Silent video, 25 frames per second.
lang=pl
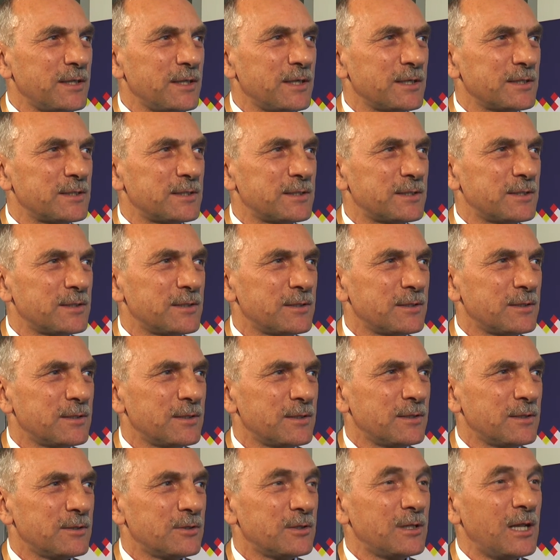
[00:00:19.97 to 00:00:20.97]
nas
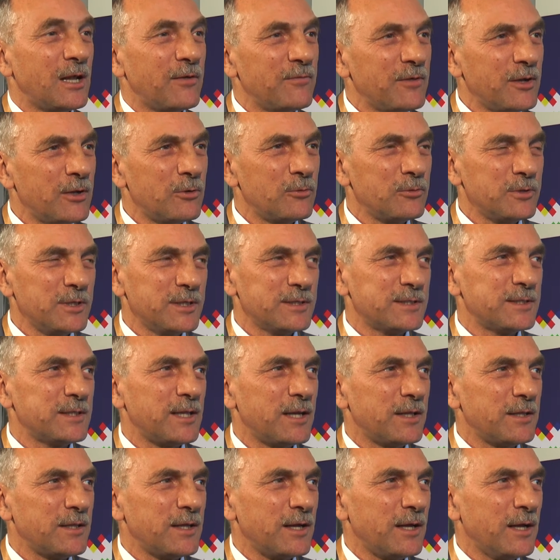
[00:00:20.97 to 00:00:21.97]
dla wielu
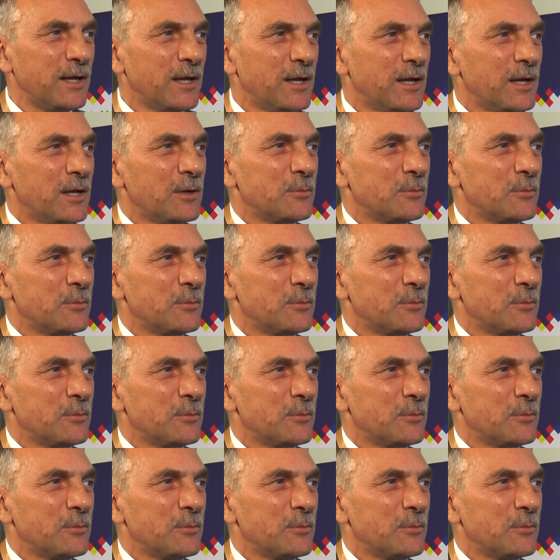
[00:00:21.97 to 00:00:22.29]
nieznana,